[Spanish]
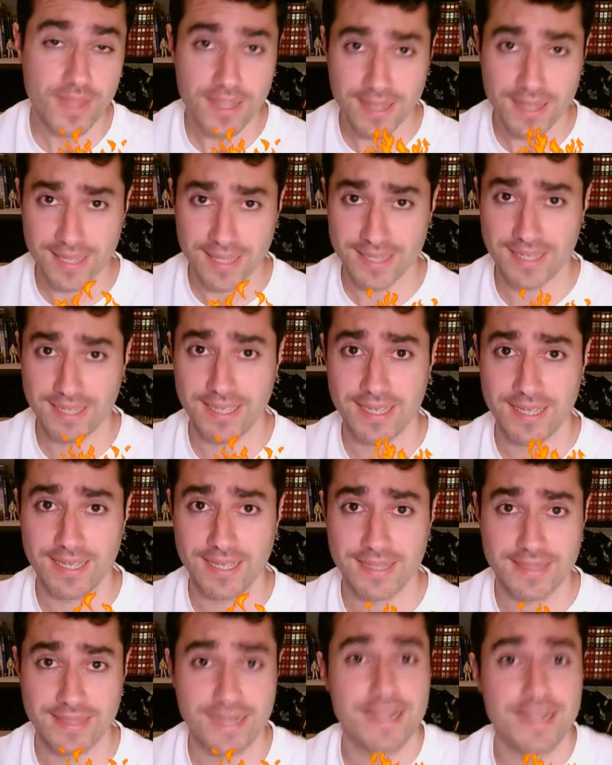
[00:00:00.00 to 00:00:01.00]

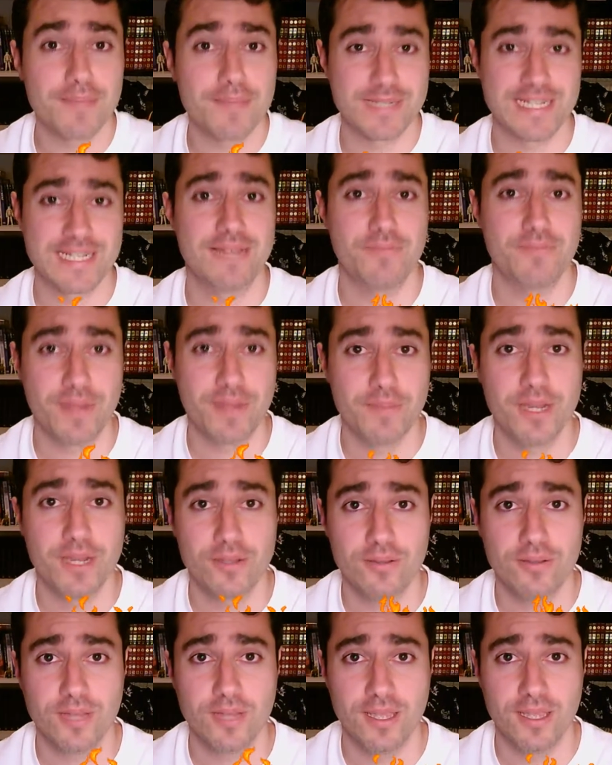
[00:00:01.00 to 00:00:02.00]
tienen que pasar
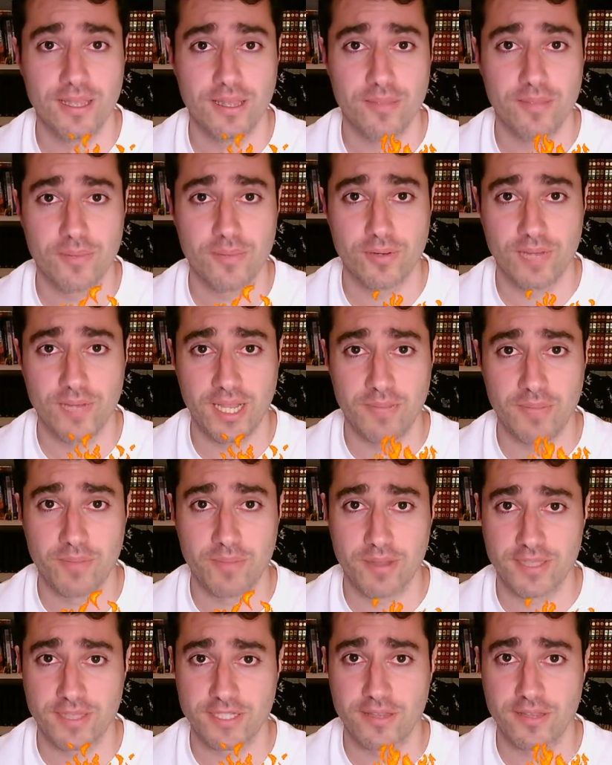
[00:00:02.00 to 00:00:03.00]
primero eh, por el
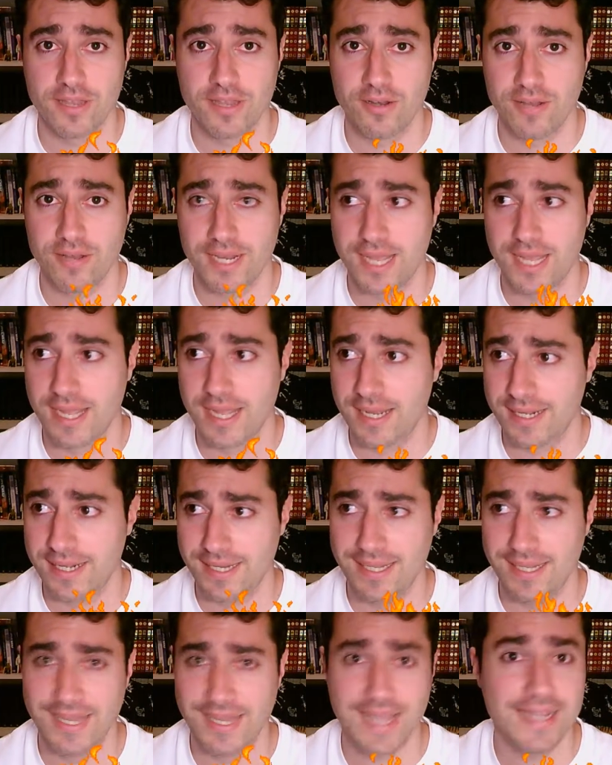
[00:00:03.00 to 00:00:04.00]
proceso de lo de la
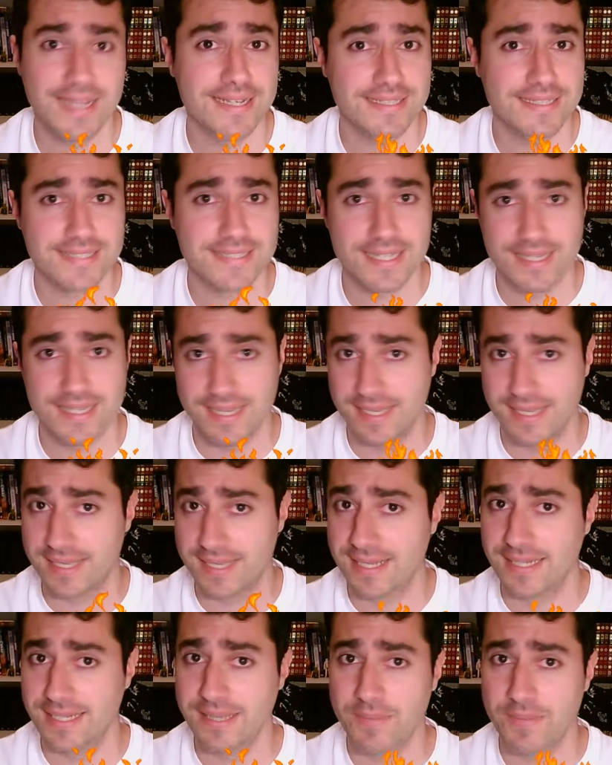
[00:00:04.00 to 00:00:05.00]
Green Line, este que,
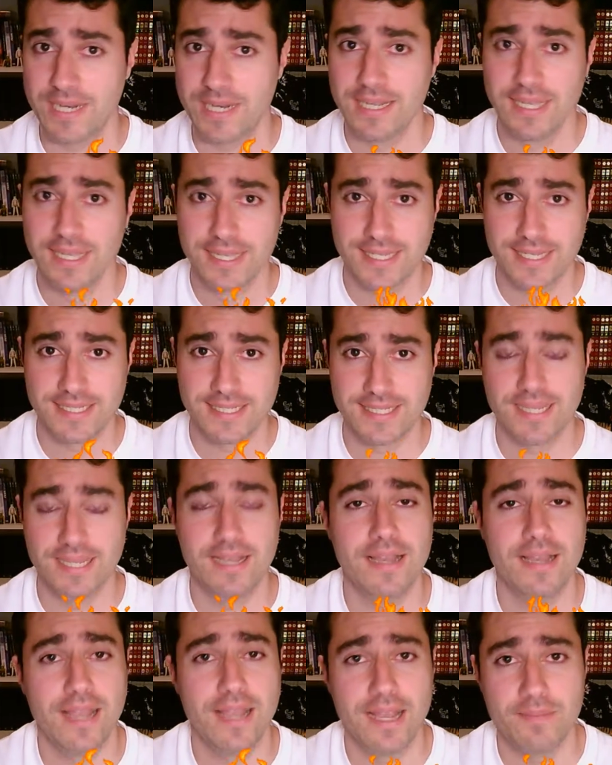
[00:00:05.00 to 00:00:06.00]
le llaman, que es
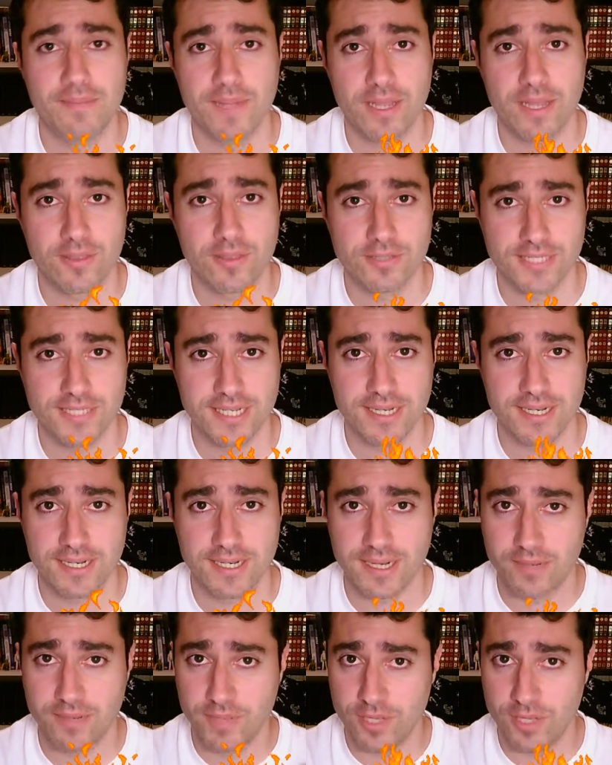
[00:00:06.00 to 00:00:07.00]
el, periodo ese en el
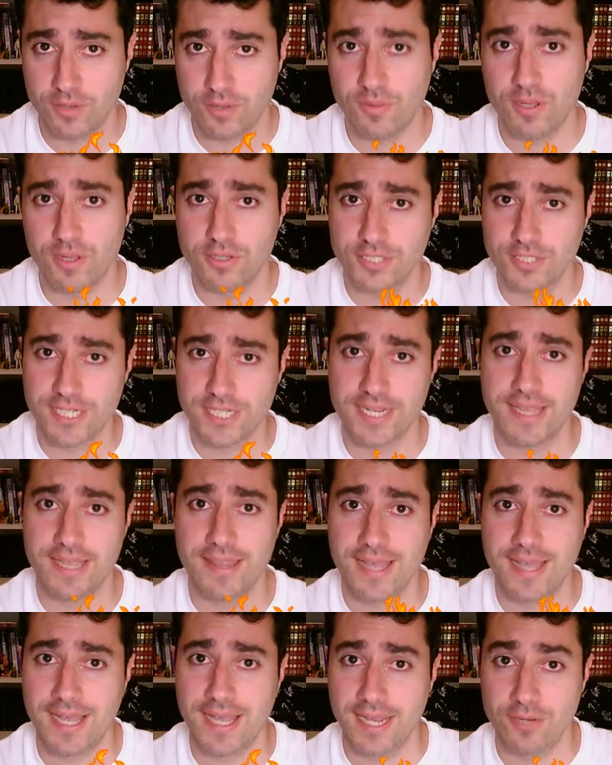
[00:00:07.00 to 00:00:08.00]
que el videojuego se
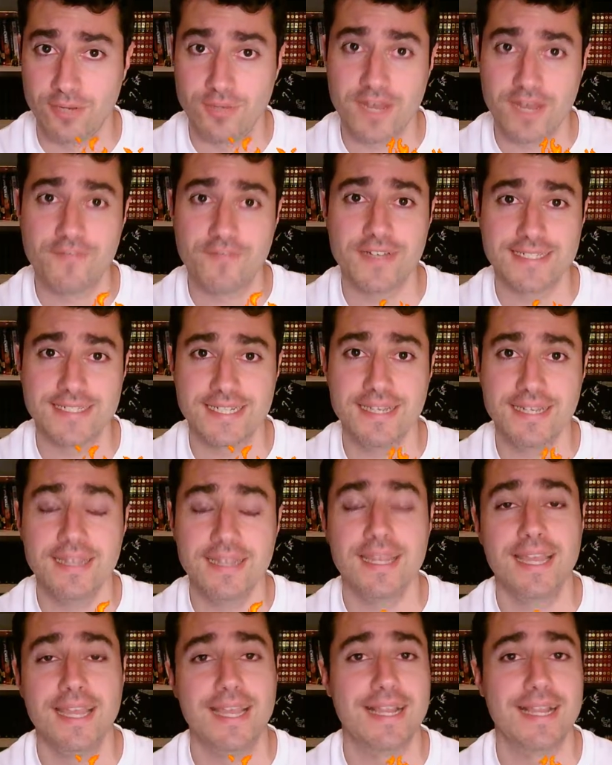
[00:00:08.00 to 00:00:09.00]
queda en una fase
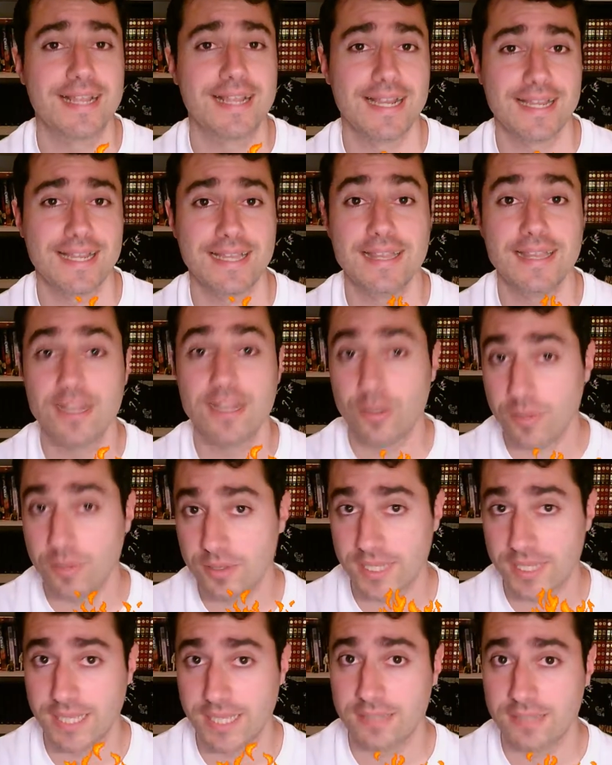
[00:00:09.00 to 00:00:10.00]
en la que la gente lo
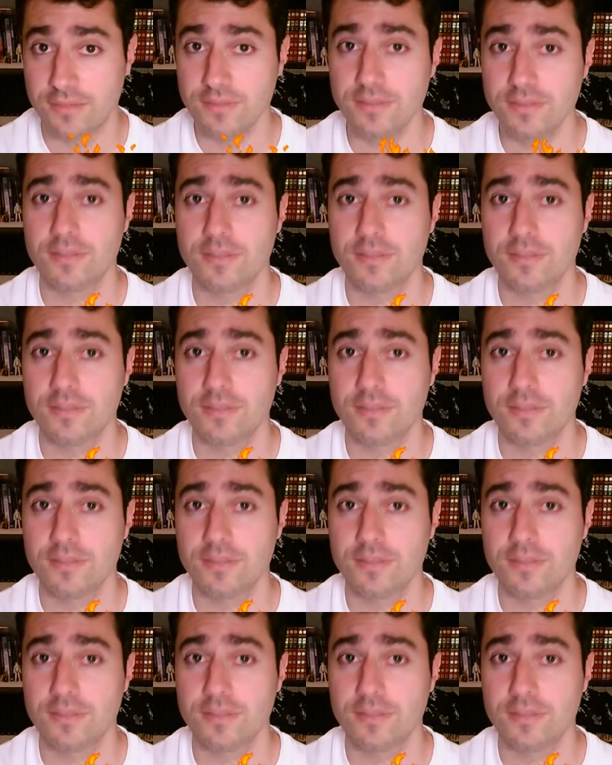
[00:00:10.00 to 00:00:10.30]
vota, ¿no?